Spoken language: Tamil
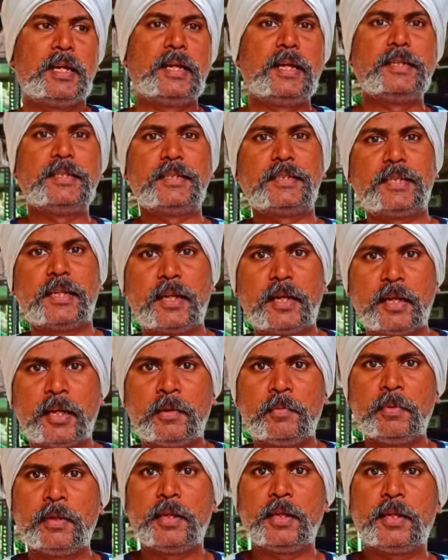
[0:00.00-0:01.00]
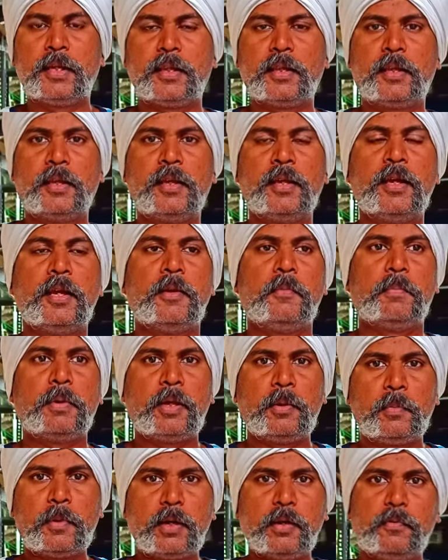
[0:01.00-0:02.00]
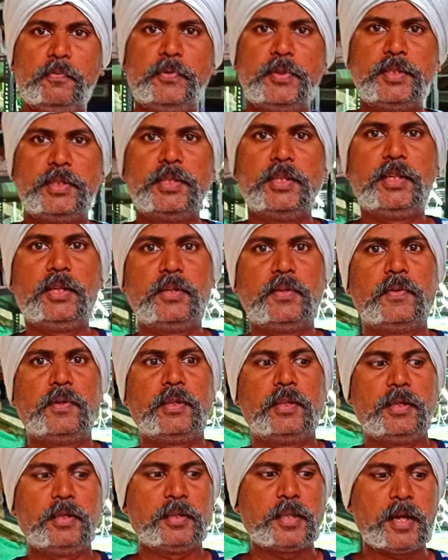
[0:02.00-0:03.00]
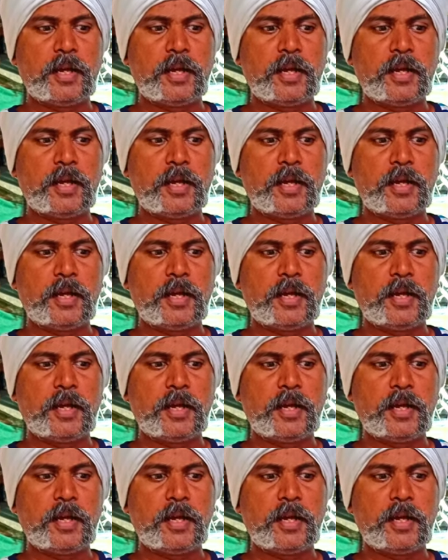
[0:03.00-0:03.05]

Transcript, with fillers: டைஜஷன் ஆகாமல் இருக்கிறது பெரும்பாலும் ஃபிஷ்ஷுக்கு வந்து